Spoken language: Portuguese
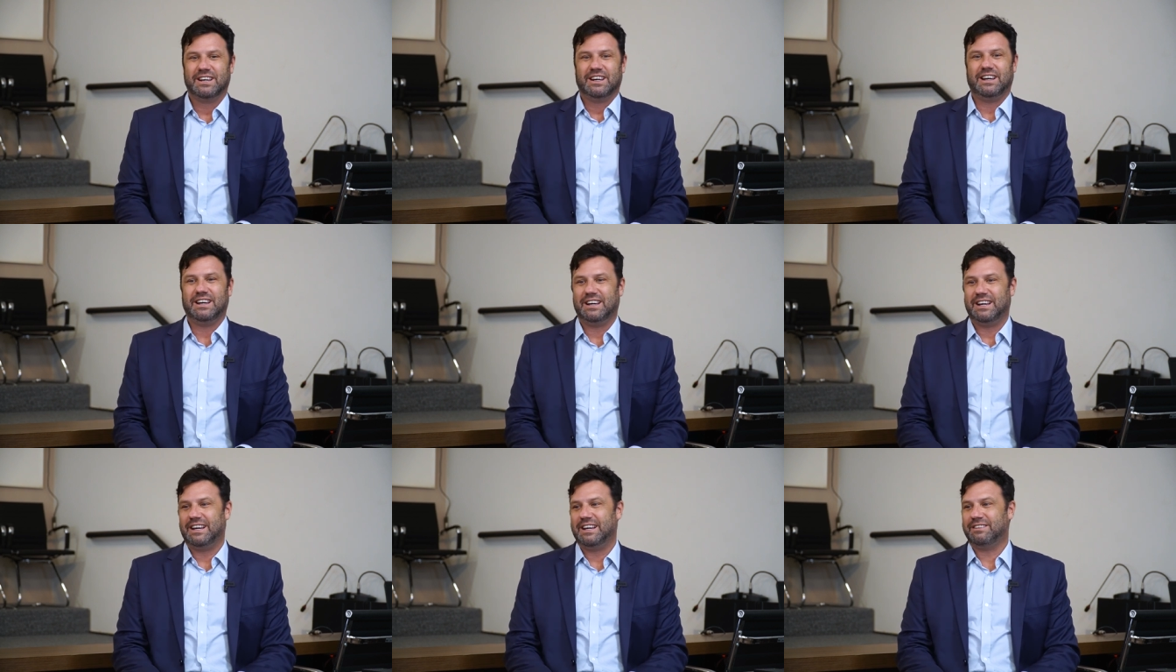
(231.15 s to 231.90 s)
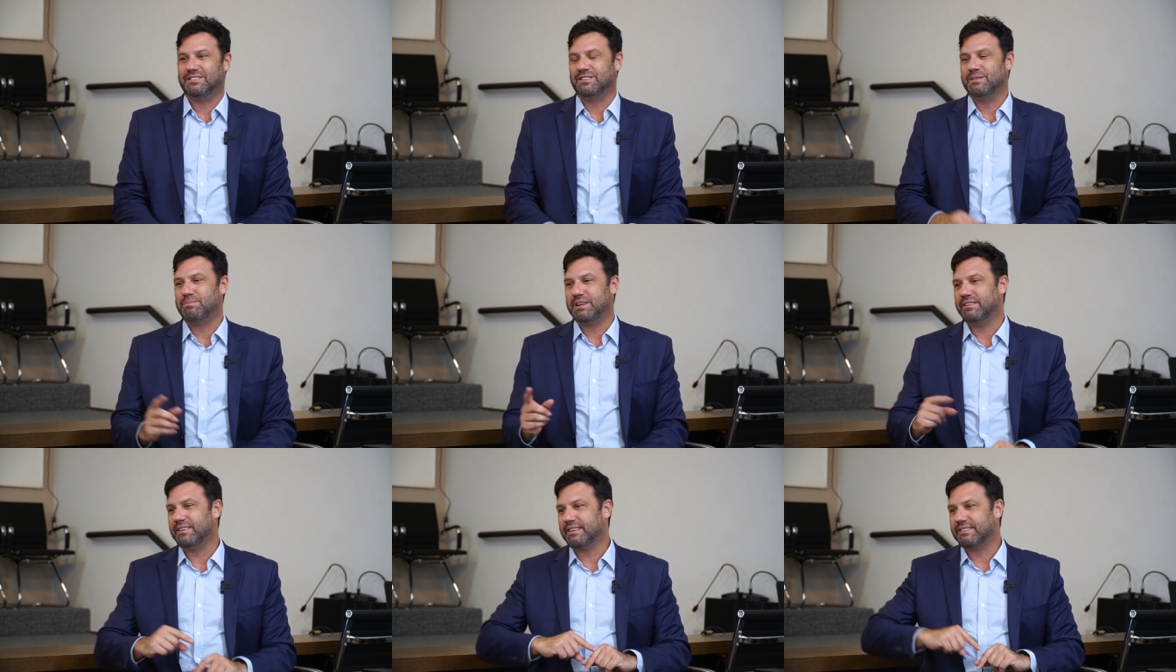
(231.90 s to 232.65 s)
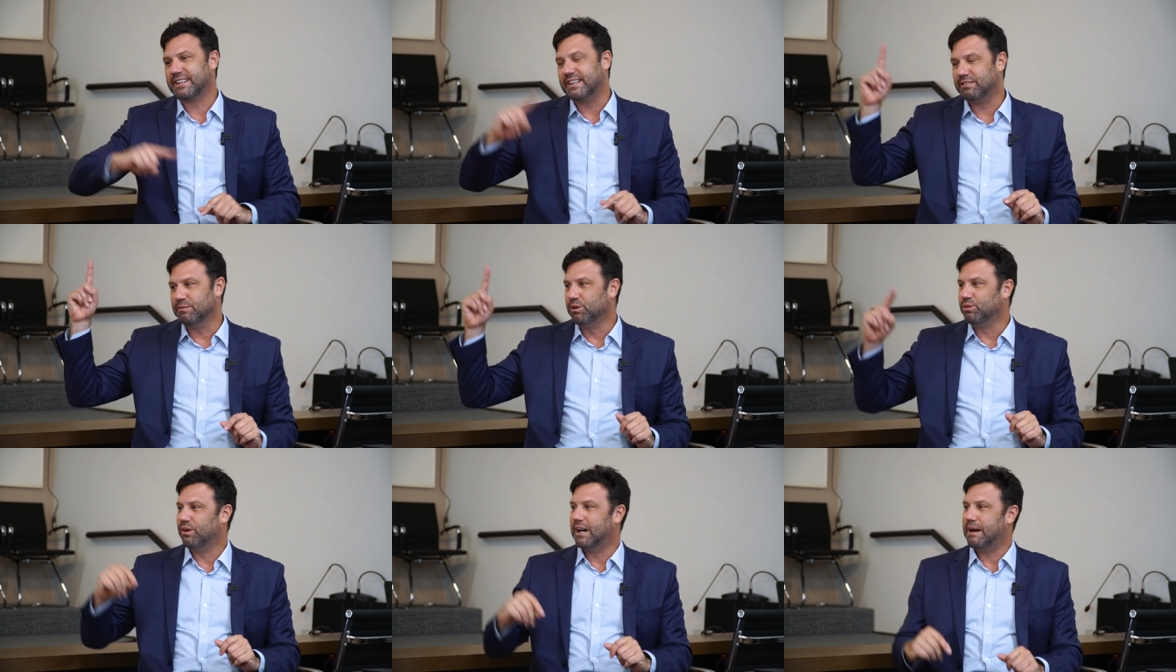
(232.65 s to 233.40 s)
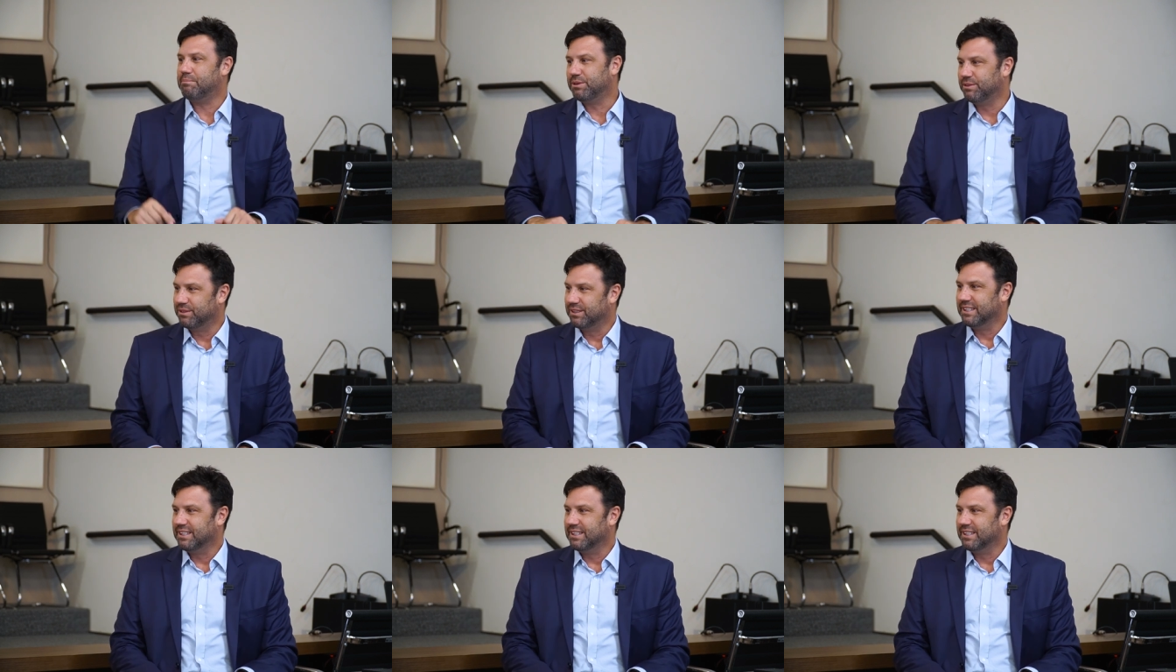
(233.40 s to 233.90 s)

é, essas empresas crescem muito rápido